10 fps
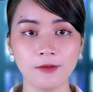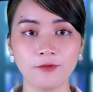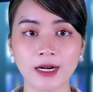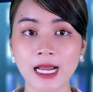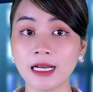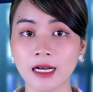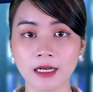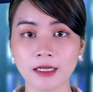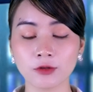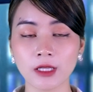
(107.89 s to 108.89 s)
Và đây là
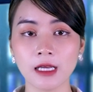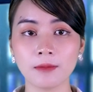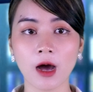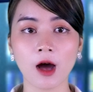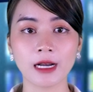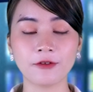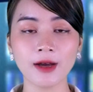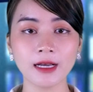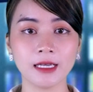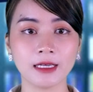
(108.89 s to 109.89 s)
lần đầu tiên mà họ đã
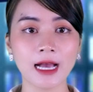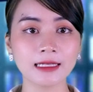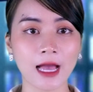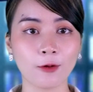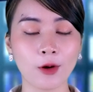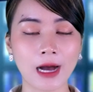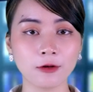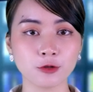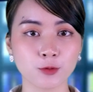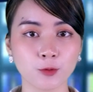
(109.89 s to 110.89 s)
phát hiện các tài
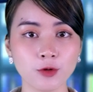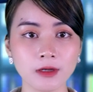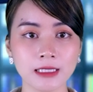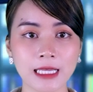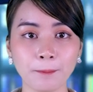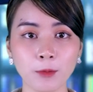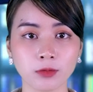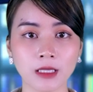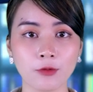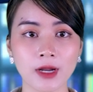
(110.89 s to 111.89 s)
khoản của Trung Quốc nhắm
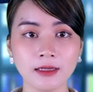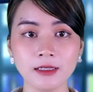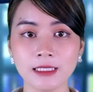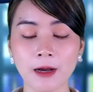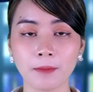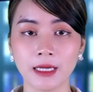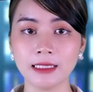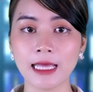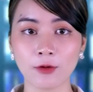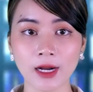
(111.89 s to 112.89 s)
mục tiêu đến người dân
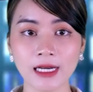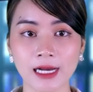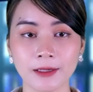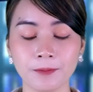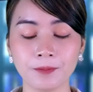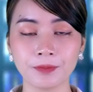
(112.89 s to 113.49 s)
Mỹ theo cách này.